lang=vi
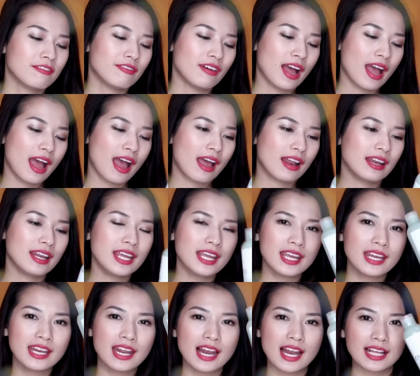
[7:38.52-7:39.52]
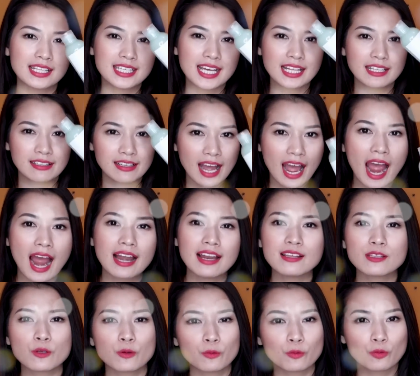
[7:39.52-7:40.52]
và ly đây là chai thứ hai
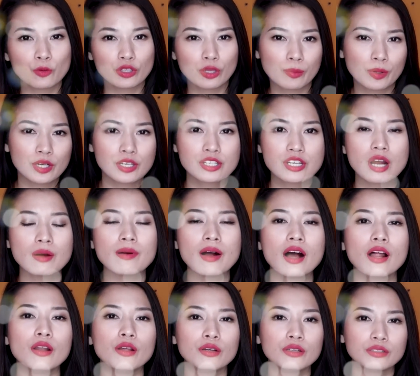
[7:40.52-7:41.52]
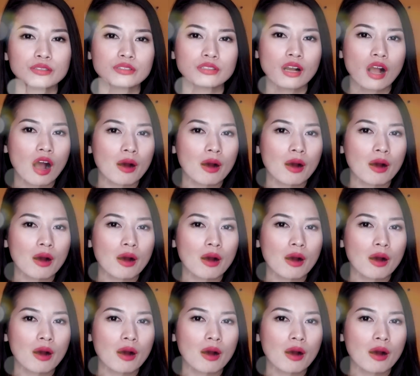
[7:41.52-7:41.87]
ly dùng của tập đoàn shop Allure